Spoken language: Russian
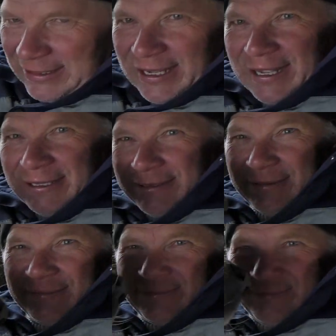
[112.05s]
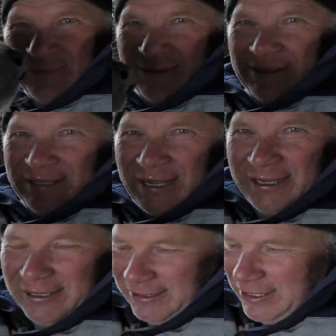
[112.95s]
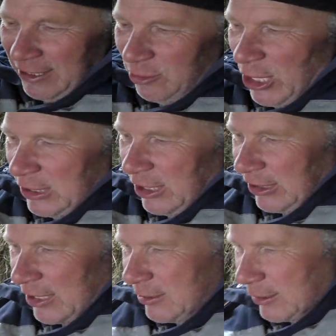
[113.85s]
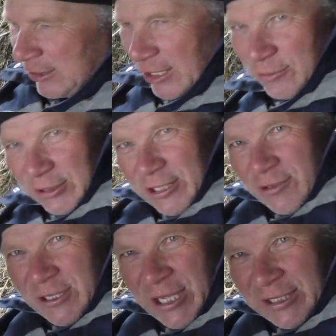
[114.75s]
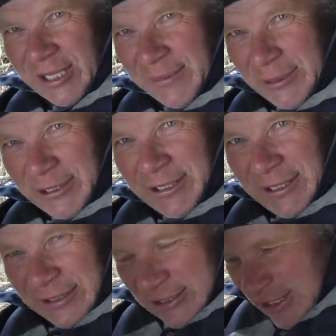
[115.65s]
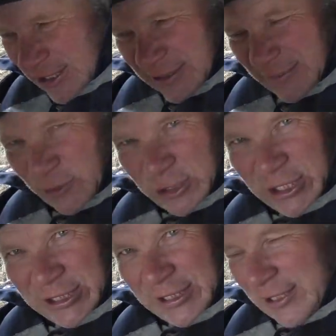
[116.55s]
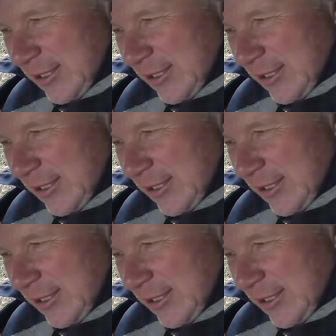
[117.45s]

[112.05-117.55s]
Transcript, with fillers: да, да, Не, ну я тебе так сразу-то ее не отдам. Сначала немножко это...